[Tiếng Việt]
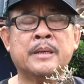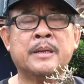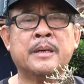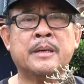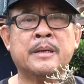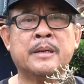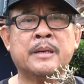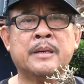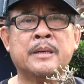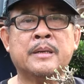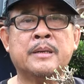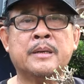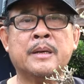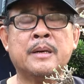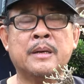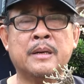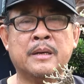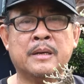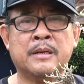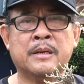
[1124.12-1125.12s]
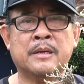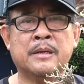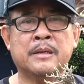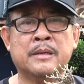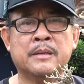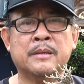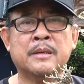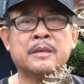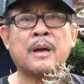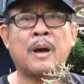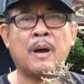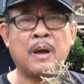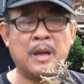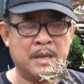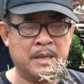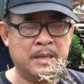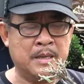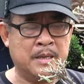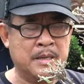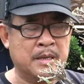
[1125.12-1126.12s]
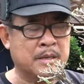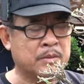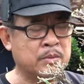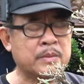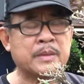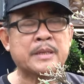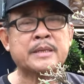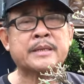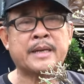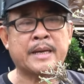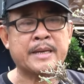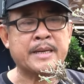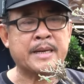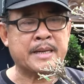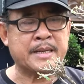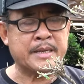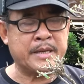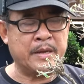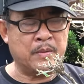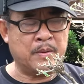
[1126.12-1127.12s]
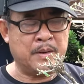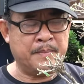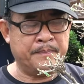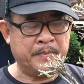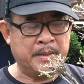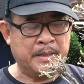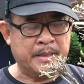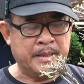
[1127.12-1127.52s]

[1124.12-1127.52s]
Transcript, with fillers: nó nó nó có thuốc kích rễ về nó nhiều lắm